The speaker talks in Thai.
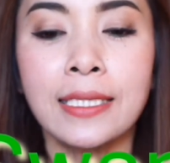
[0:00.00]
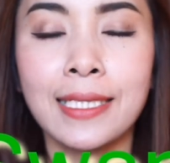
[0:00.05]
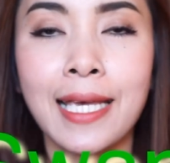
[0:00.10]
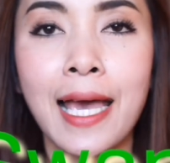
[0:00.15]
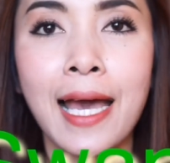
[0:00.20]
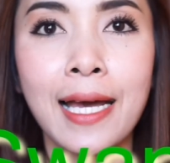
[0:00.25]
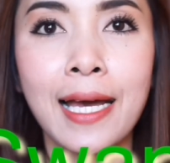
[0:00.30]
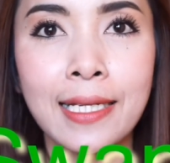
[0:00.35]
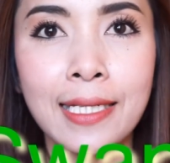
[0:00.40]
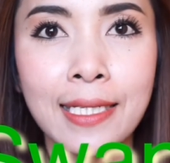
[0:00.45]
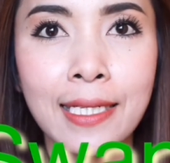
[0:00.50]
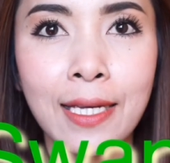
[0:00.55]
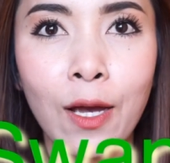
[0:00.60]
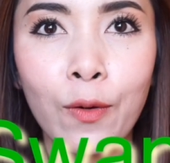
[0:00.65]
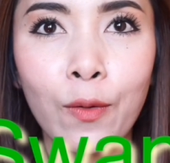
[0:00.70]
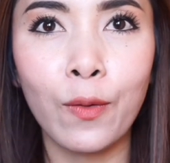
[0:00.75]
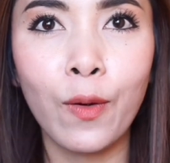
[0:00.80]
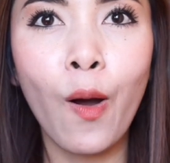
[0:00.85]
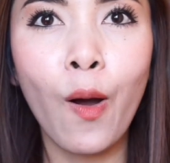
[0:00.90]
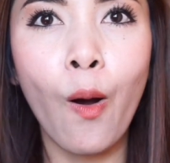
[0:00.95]
ชาเขีย
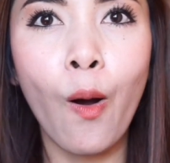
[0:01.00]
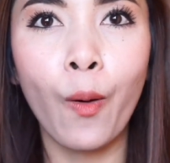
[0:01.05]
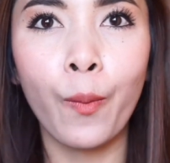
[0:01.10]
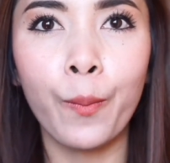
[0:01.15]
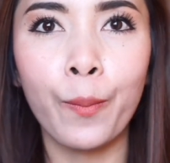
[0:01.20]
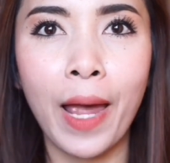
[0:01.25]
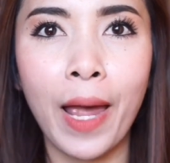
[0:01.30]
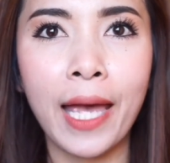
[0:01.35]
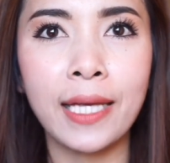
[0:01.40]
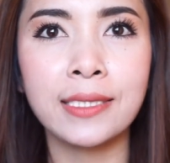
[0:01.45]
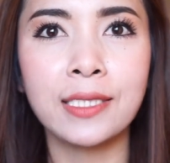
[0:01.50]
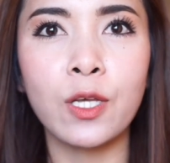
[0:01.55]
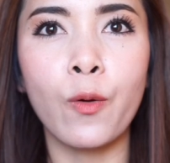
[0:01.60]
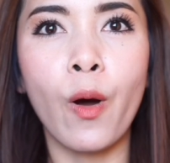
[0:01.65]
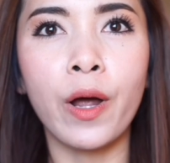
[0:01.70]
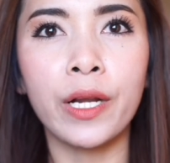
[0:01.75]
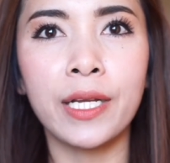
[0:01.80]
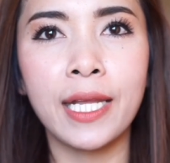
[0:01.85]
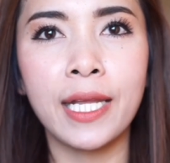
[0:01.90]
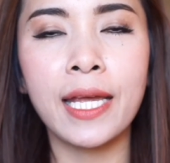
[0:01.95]
วของแบรนด์ส
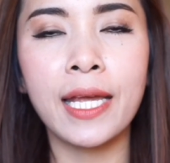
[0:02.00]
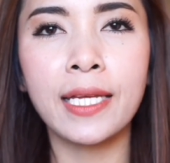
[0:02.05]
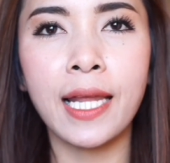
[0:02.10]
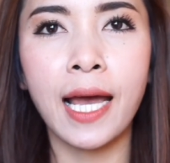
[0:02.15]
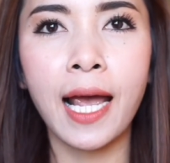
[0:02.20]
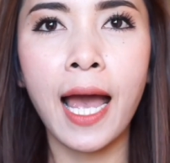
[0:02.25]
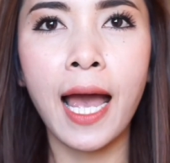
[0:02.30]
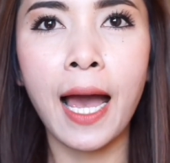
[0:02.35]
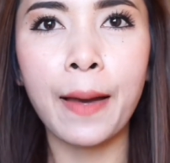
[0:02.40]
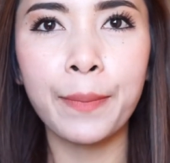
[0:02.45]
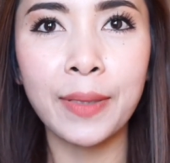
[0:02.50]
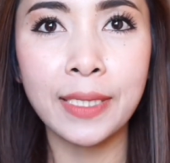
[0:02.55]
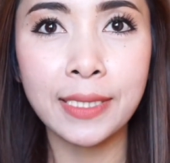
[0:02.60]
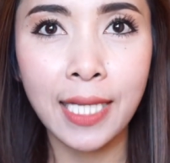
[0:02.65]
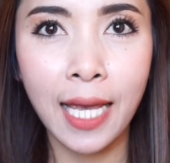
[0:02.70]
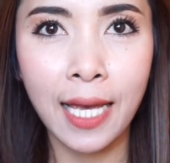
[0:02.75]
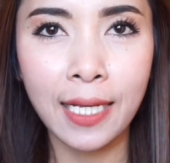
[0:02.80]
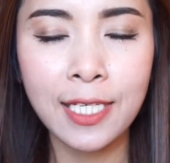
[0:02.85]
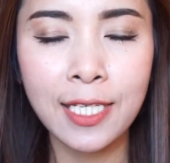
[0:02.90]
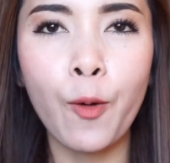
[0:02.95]
วอนเน่นะคะ เป็น
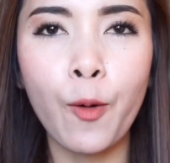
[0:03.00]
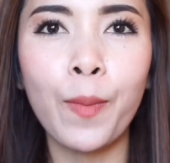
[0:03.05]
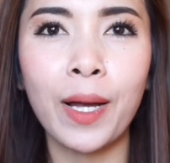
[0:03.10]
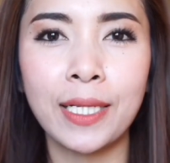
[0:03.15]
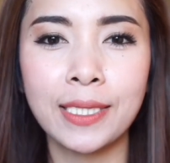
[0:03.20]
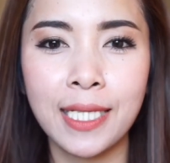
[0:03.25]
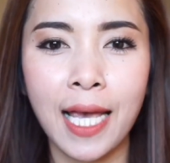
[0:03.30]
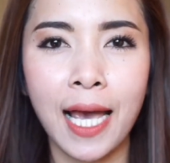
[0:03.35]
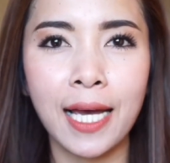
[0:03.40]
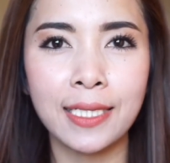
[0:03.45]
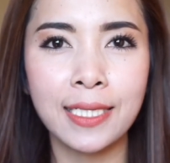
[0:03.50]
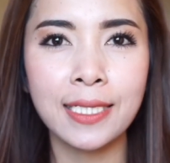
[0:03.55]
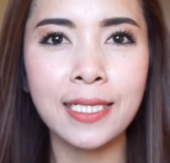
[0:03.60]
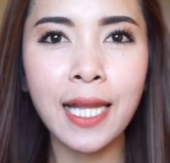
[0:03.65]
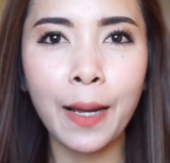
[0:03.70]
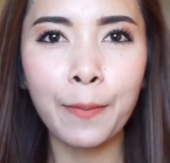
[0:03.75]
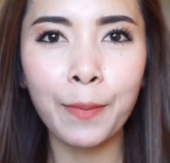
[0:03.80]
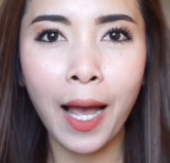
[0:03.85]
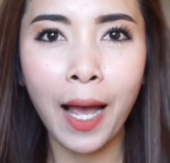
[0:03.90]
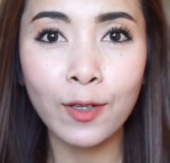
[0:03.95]
ชาเขียวมัชะที่
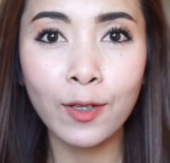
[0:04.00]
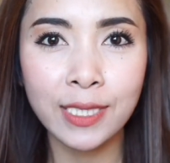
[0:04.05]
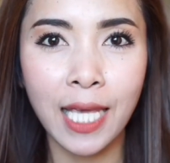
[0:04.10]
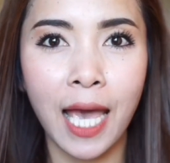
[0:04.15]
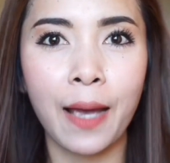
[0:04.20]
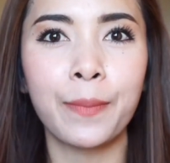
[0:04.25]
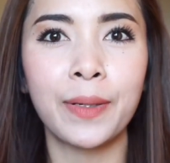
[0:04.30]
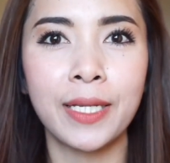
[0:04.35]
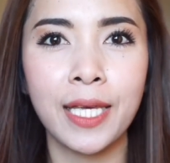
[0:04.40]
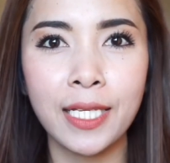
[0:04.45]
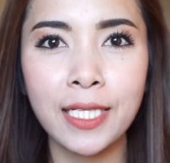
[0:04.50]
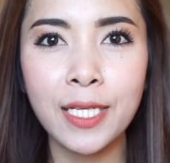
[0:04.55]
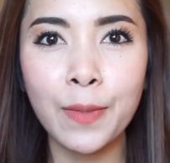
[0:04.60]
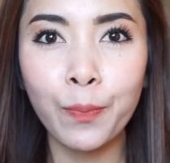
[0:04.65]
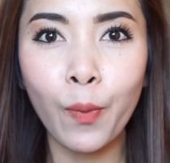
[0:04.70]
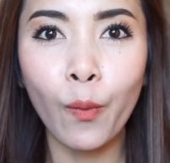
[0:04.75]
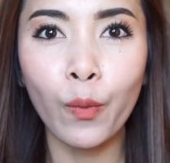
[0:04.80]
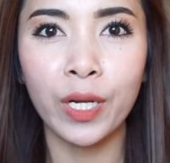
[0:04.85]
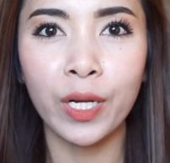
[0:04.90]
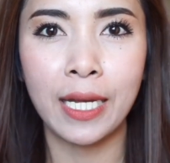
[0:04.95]
นำเข้าจากประเทศ
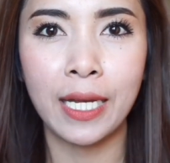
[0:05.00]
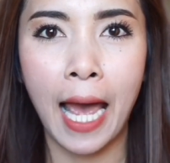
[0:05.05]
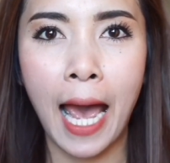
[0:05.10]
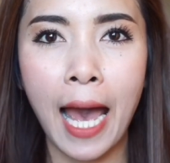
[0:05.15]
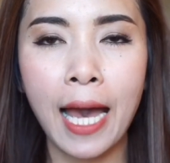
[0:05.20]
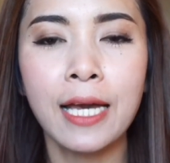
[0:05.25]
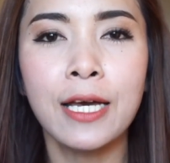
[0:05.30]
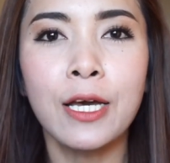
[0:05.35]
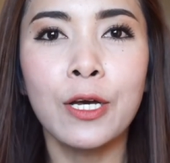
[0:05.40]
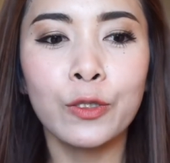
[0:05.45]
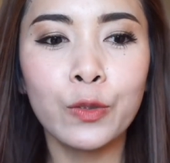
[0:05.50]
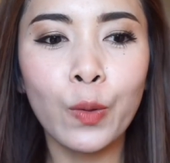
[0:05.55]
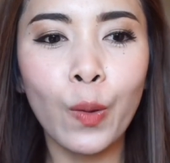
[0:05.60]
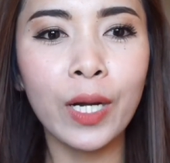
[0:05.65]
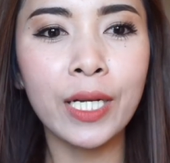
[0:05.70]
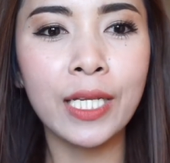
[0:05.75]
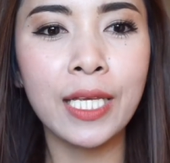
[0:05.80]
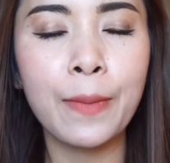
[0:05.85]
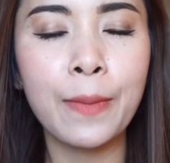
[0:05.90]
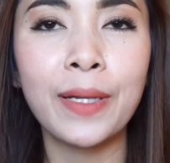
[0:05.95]
ญี่ปุ่นนะตัว
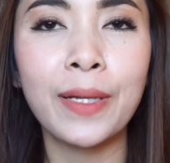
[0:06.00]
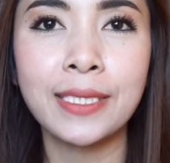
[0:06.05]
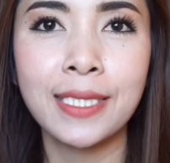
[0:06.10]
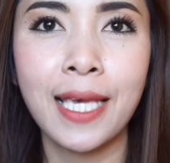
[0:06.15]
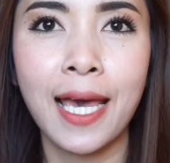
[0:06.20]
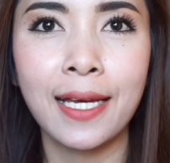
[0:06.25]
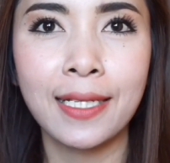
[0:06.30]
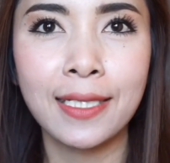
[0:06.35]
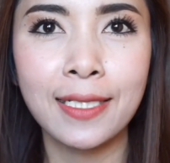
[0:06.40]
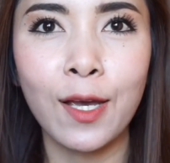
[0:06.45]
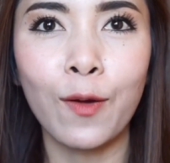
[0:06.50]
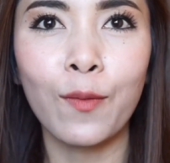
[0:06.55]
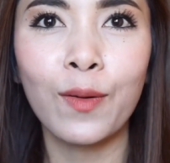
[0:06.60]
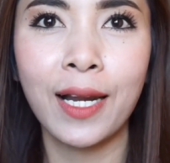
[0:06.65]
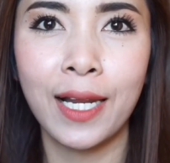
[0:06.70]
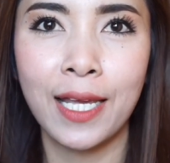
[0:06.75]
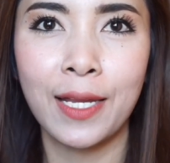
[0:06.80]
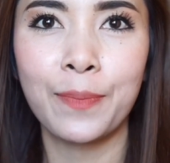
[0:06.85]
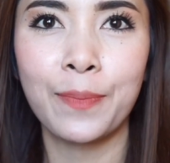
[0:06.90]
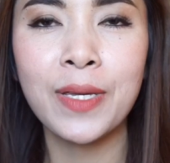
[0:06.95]
นี้เป็นชาเขียว
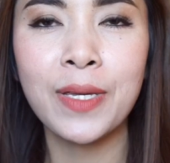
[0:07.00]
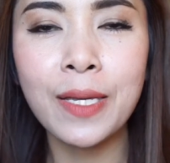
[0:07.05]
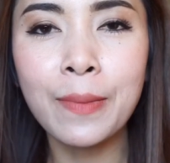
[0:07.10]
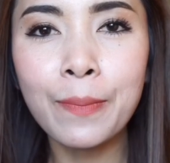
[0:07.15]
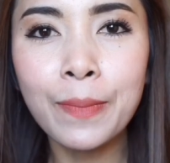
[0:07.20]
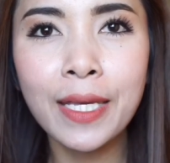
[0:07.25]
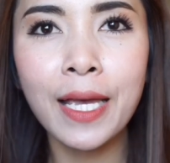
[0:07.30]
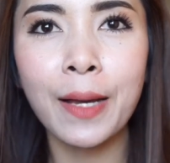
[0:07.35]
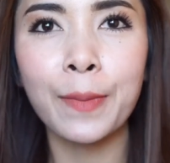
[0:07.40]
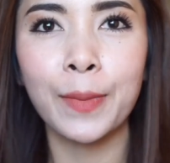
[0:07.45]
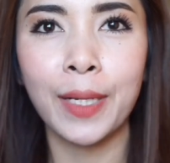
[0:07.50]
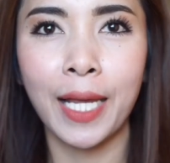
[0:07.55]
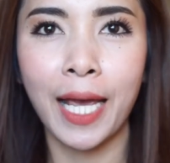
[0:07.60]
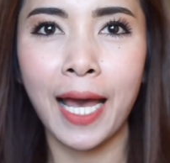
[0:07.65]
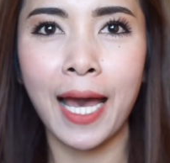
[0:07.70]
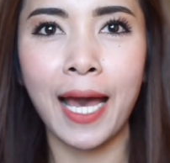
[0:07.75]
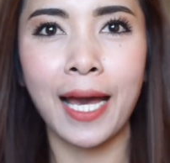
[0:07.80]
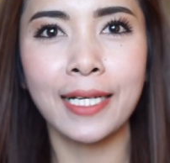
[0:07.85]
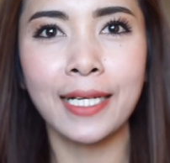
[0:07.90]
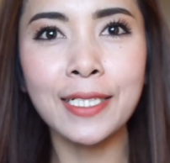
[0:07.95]
เกรดพรีเมียมนะ
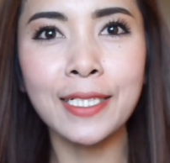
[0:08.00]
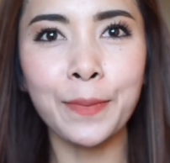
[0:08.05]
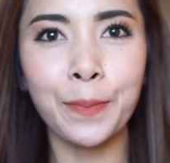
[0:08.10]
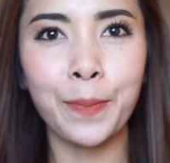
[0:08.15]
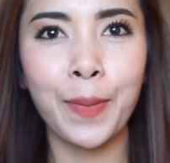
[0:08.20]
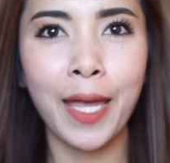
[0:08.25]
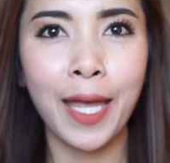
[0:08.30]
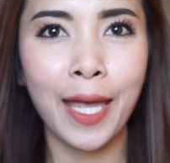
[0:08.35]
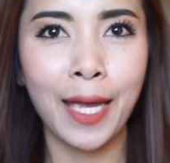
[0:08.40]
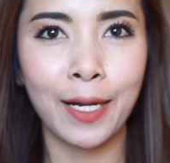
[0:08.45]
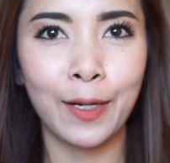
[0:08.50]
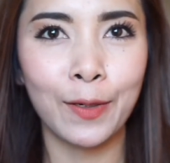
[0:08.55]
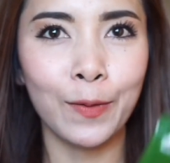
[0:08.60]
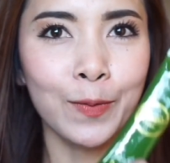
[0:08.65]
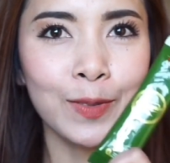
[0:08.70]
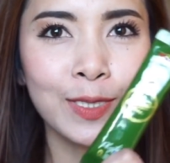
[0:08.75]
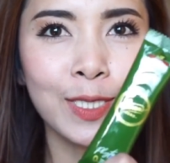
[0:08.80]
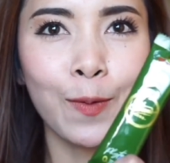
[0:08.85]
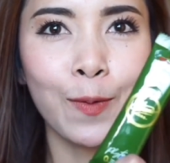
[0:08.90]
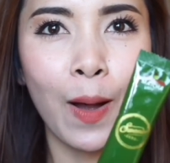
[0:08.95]
คะ คือเป้
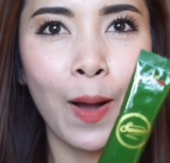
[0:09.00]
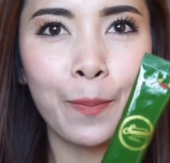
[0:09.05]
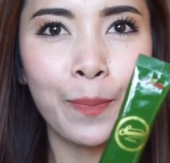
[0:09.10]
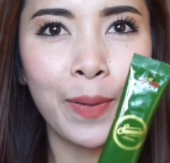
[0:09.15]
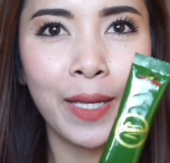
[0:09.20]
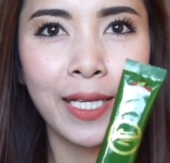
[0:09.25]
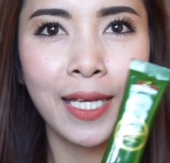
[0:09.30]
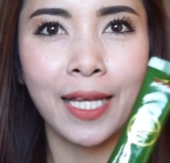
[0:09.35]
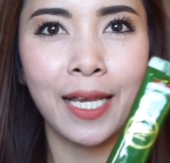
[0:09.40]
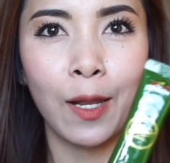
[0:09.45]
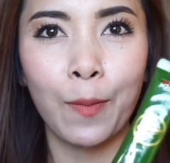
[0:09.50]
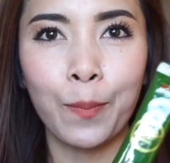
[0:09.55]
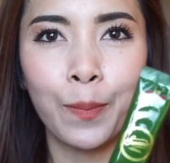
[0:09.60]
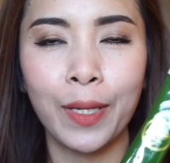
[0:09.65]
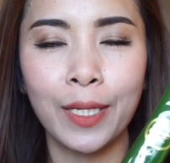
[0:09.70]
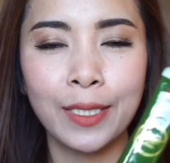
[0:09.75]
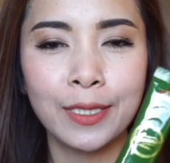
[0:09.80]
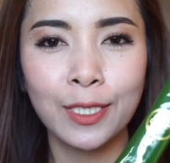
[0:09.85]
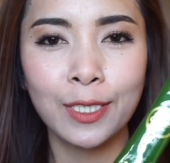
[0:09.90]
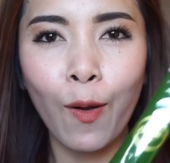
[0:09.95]
รู้สึกว่าเป้กินแล้ว
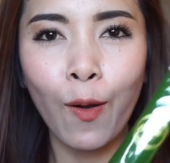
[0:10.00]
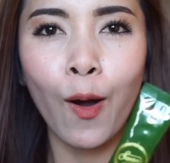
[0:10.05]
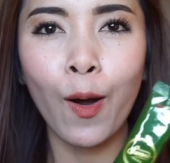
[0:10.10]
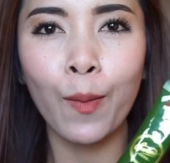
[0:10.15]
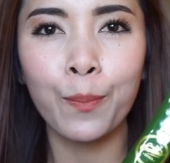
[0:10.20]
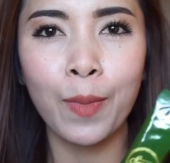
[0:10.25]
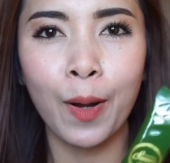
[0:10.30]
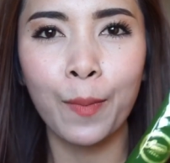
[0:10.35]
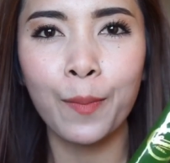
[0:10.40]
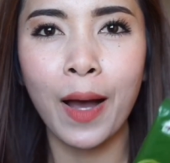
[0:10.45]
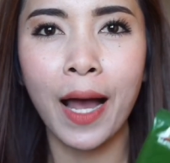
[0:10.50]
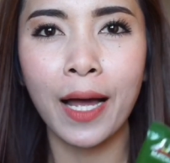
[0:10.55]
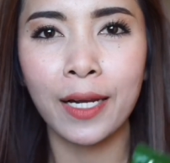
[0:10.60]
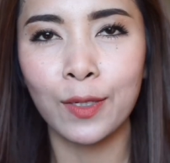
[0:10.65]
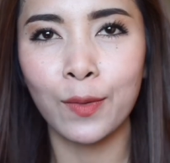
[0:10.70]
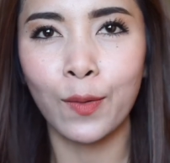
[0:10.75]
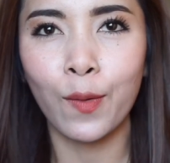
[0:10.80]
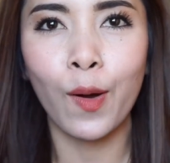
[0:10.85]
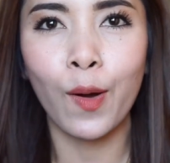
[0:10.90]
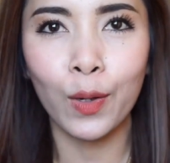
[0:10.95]
เป้ชอบมา
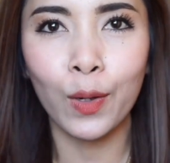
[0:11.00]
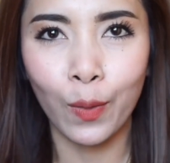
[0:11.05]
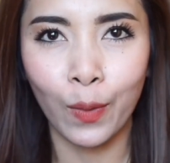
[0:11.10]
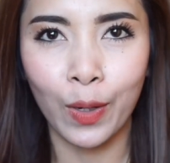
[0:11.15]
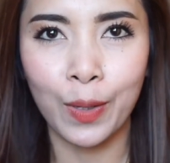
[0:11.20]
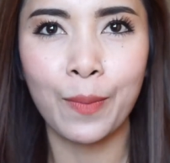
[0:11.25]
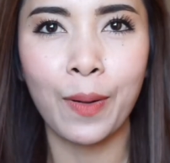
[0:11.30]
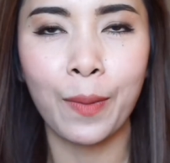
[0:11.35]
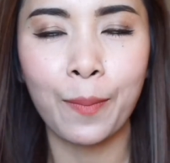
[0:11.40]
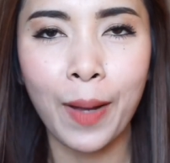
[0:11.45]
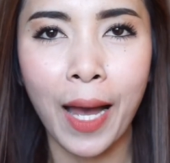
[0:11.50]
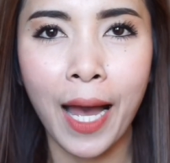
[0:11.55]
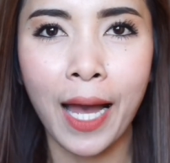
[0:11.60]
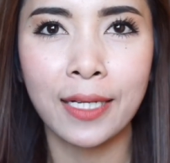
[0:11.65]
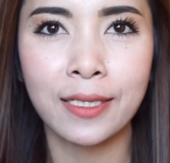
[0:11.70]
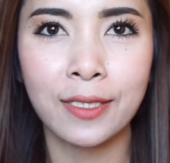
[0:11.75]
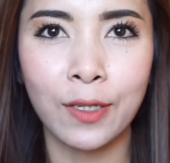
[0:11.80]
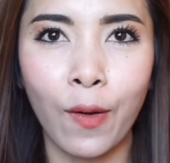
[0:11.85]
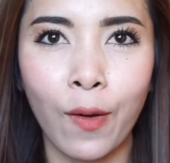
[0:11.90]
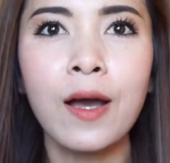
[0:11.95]
กๆ แล้วก็อร่อยมา
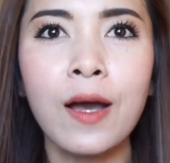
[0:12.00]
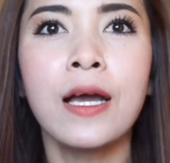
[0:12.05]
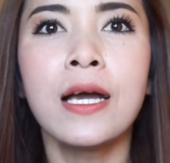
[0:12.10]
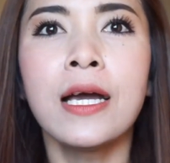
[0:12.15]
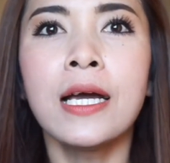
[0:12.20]
กๆเนาะ